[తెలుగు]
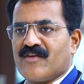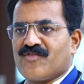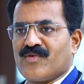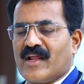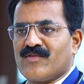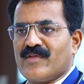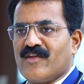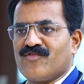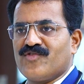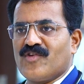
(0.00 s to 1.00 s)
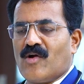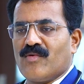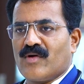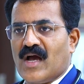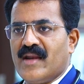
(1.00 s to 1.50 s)
షుగర్ ఎంత ఉందనేది చూసేవాళ్ళం
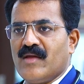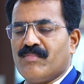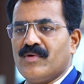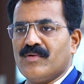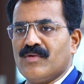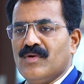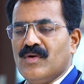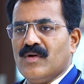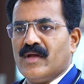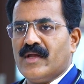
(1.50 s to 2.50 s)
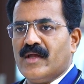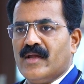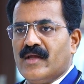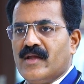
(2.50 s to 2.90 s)
కానీ ఇప్పుడు ఈ